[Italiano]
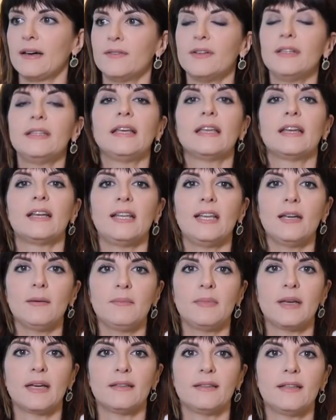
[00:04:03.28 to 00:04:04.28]
e a vedere gli
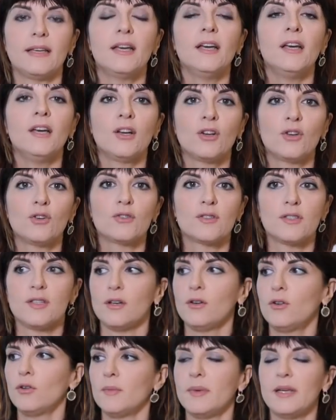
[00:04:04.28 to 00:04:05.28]
ambienti
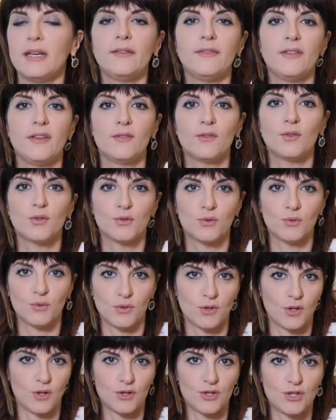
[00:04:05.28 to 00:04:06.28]
così come li vivo
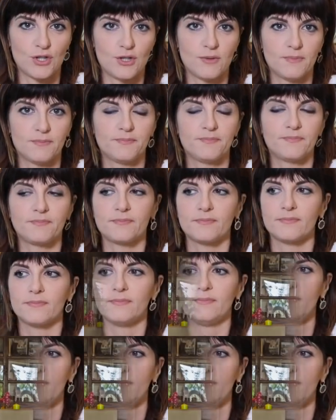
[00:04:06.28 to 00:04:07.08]
tutt'oggi.